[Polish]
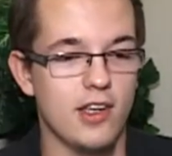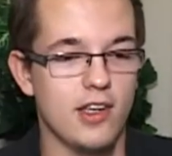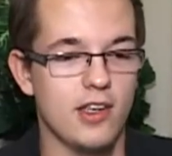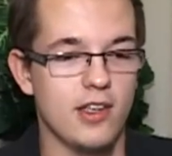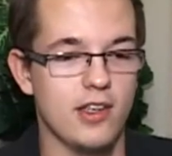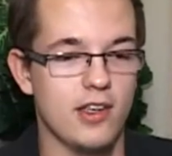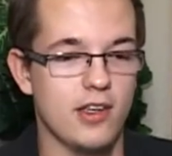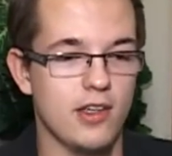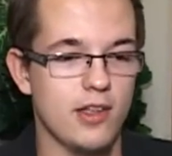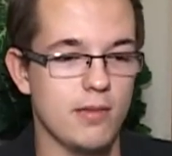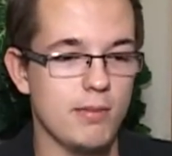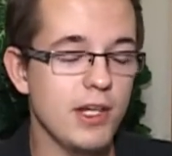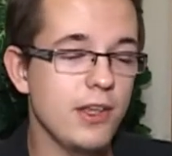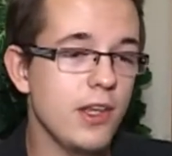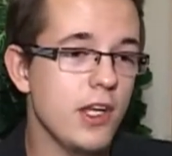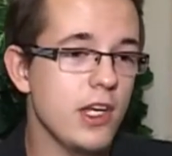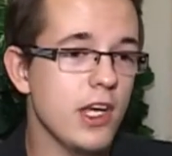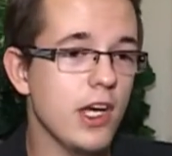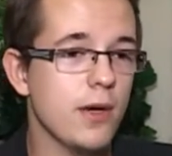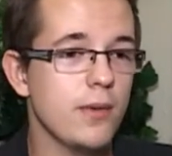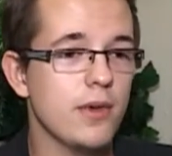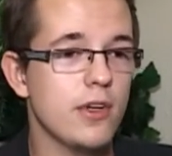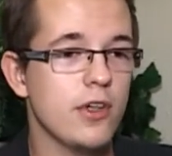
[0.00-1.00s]
E,
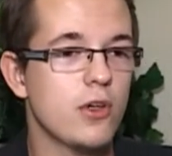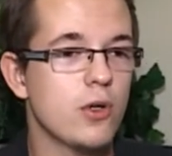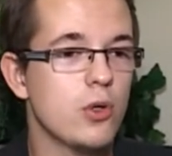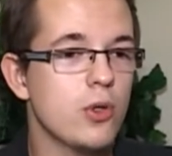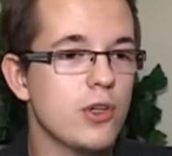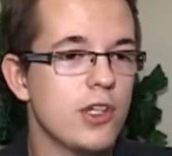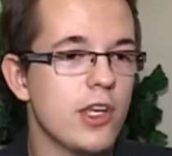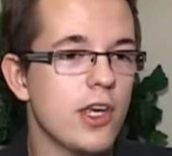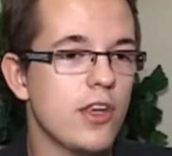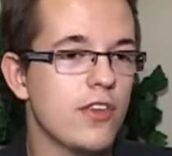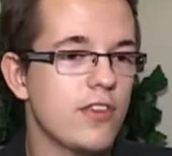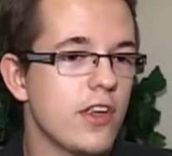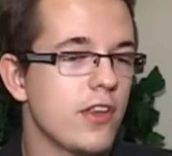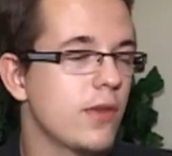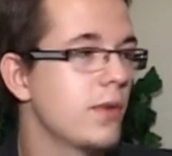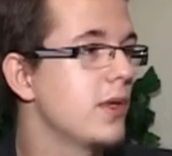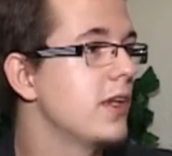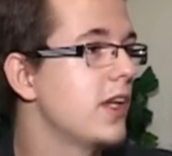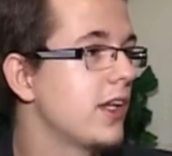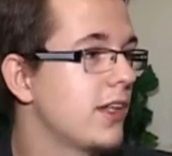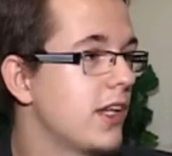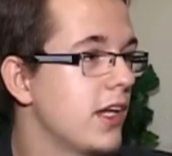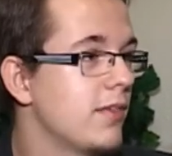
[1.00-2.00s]
materiały krótkie,
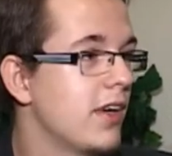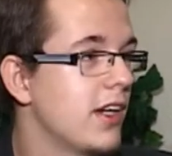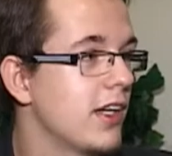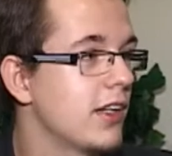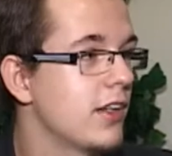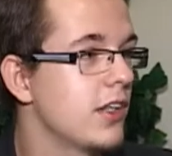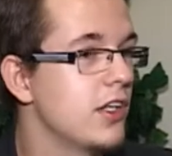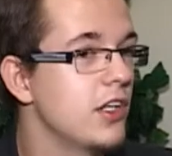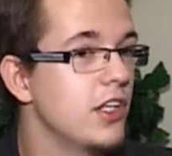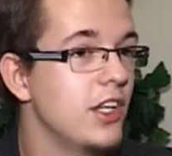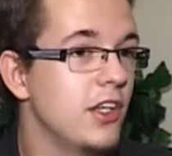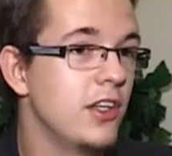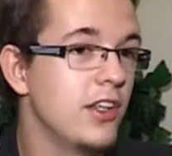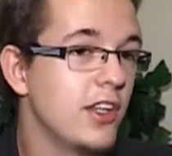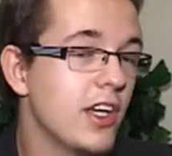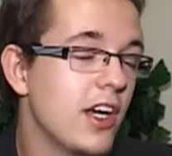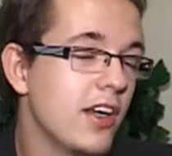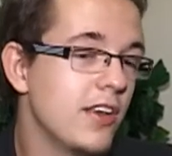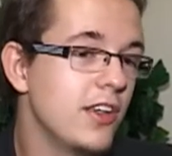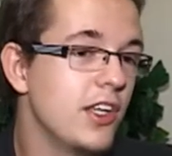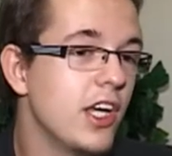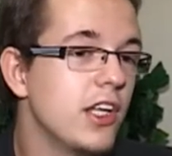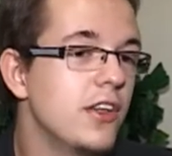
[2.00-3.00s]
zwięzłe i na temat.
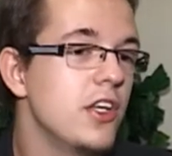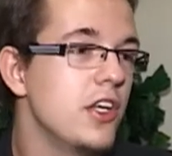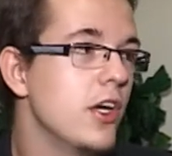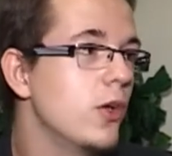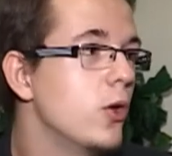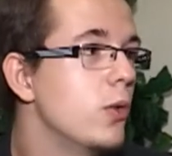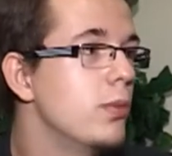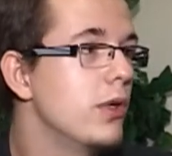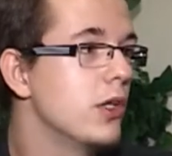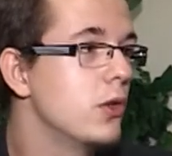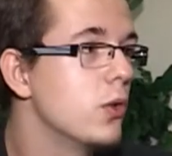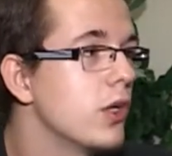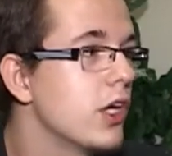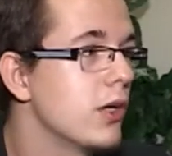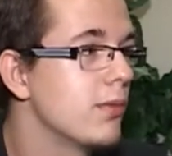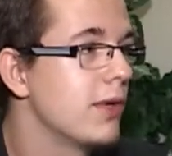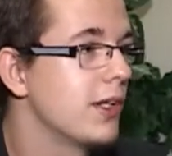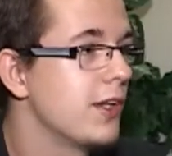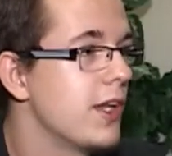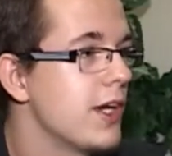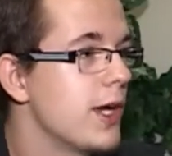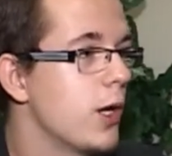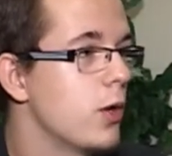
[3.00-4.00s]
Ja nigdy nie lubię długich
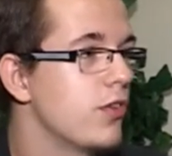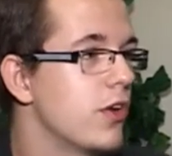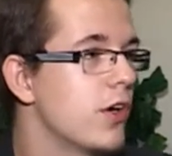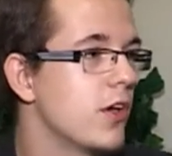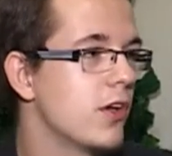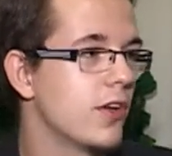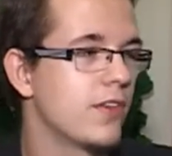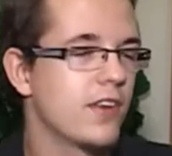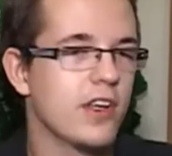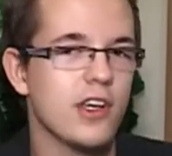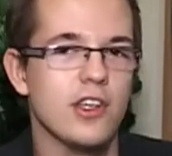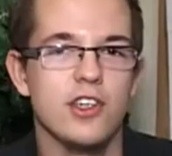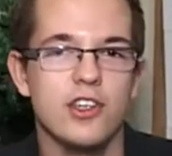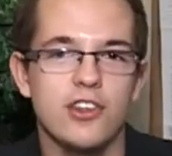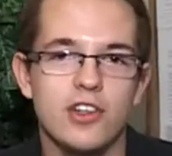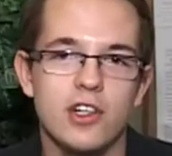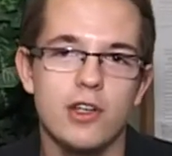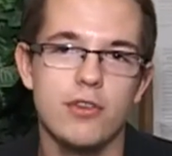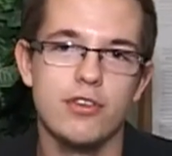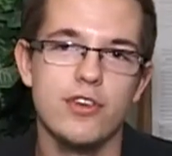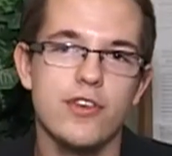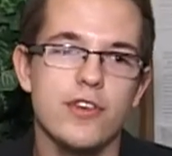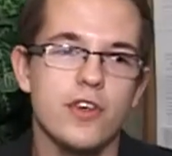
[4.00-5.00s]
materiałów oglądać.
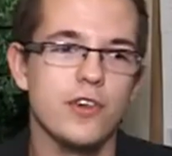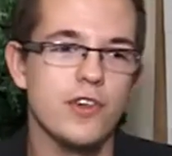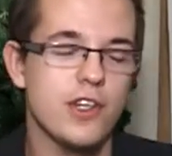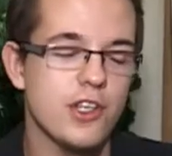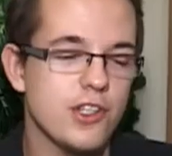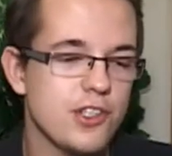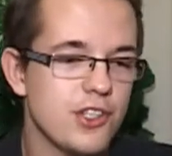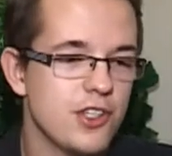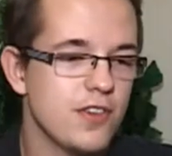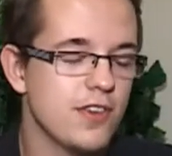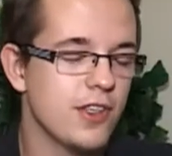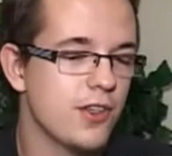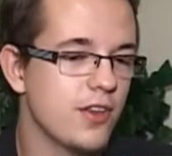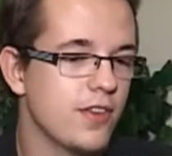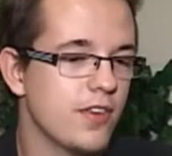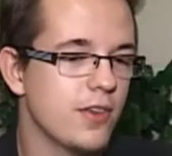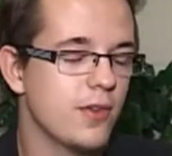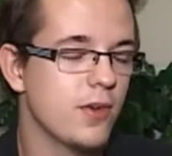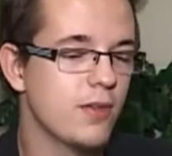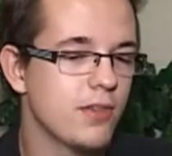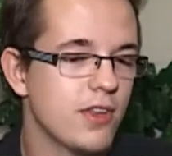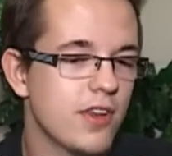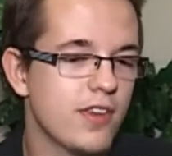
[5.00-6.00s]
Jeżeli jest wszystko treściwie, to
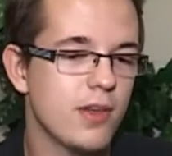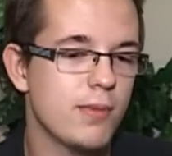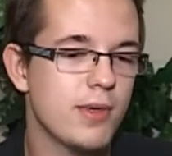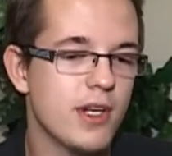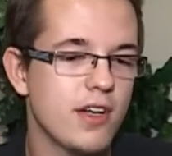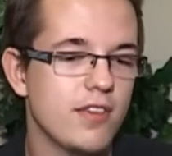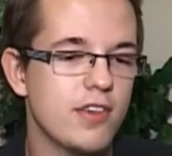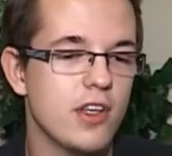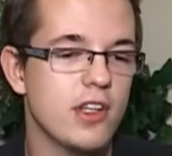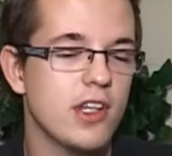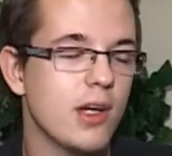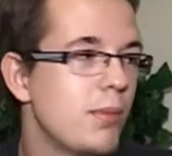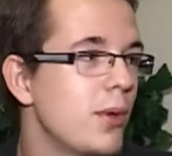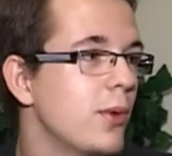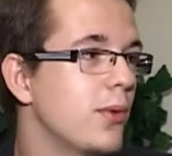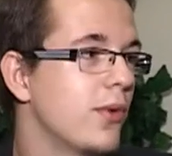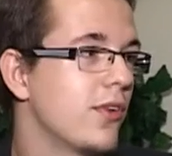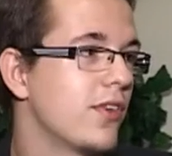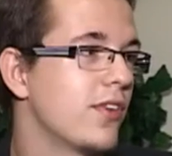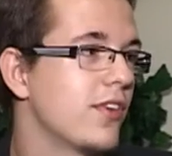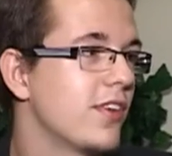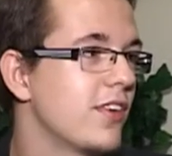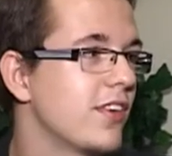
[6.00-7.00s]
według mnie jest naprawdę na
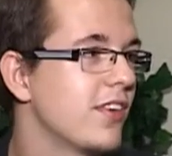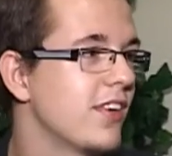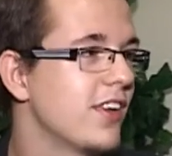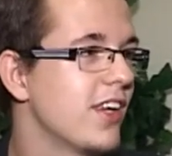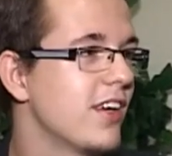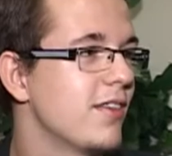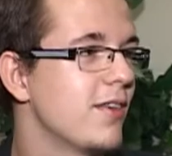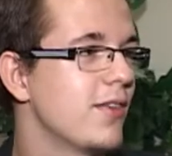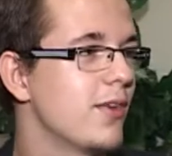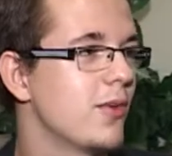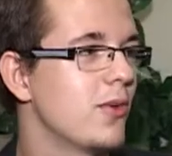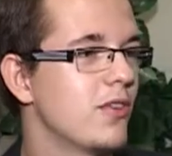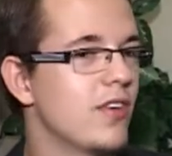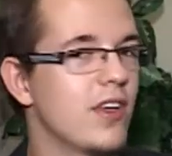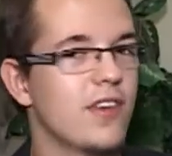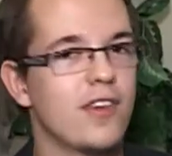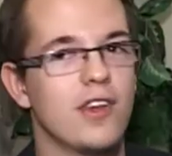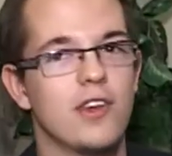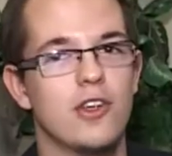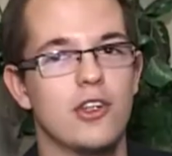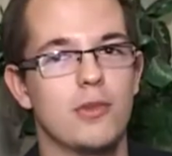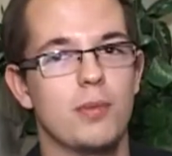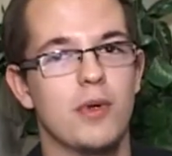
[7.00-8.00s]
plus. No i nie wiem, co tu
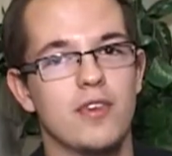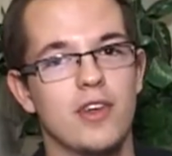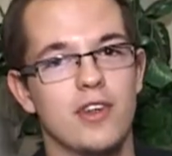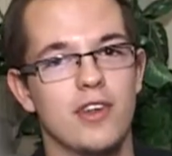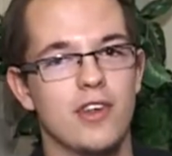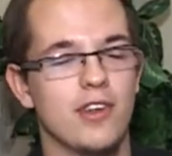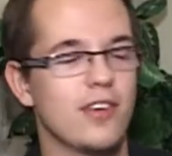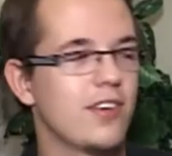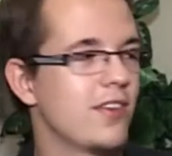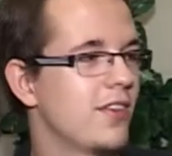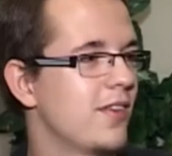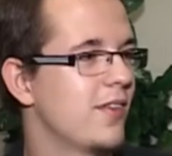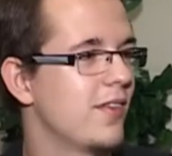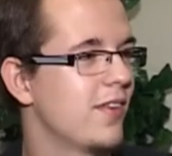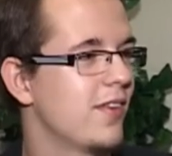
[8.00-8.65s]
więcej też powiedzieć.